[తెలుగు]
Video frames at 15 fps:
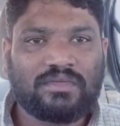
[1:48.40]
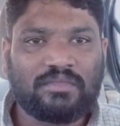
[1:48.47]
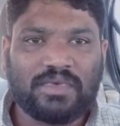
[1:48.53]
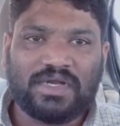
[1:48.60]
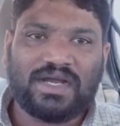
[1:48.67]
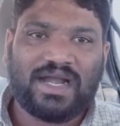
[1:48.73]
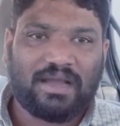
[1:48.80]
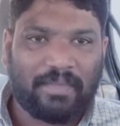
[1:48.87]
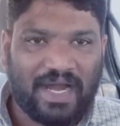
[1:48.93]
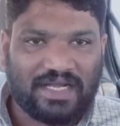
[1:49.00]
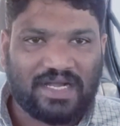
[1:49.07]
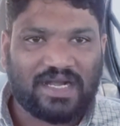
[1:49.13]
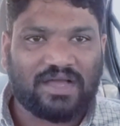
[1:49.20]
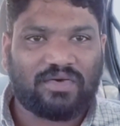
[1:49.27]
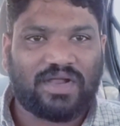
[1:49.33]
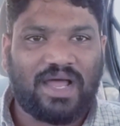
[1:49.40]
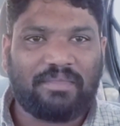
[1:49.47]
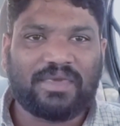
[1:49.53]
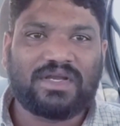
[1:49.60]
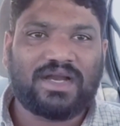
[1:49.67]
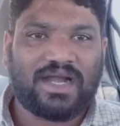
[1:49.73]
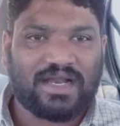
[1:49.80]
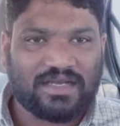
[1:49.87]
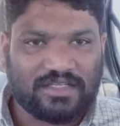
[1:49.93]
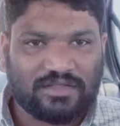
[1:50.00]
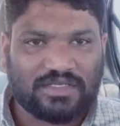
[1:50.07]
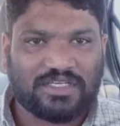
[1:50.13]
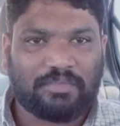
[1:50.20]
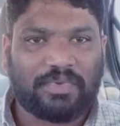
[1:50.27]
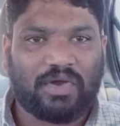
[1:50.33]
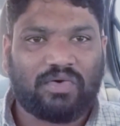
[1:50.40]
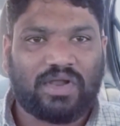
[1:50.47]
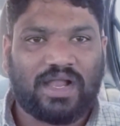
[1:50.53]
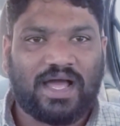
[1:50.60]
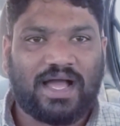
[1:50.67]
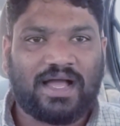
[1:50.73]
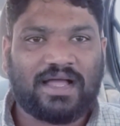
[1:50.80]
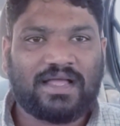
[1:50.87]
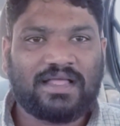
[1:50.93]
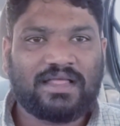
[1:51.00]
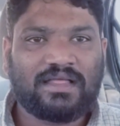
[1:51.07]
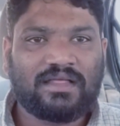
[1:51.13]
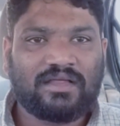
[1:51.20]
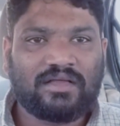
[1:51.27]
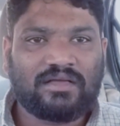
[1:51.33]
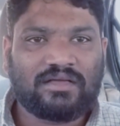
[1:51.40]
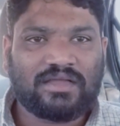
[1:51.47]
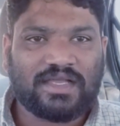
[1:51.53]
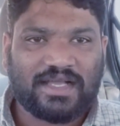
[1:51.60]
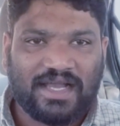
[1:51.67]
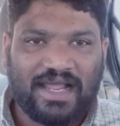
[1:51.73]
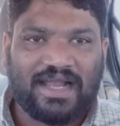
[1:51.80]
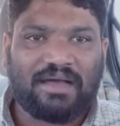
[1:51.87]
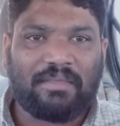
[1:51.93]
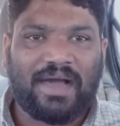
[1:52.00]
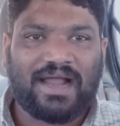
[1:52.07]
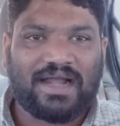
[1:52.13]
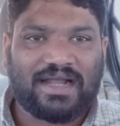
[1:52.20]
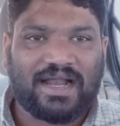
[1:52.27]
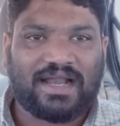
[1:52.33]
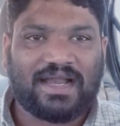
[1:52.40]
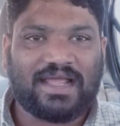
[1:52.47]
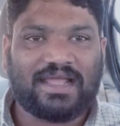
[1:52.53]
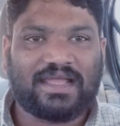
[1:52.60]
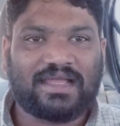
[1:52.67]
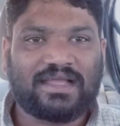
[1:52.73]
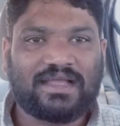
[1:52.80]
మీరు కూడా మాట్లాడేవాళ్ళ మీరు కూడా నీతులు చెప్పేవాళ్ళ ఇకనైనా రా రేయ్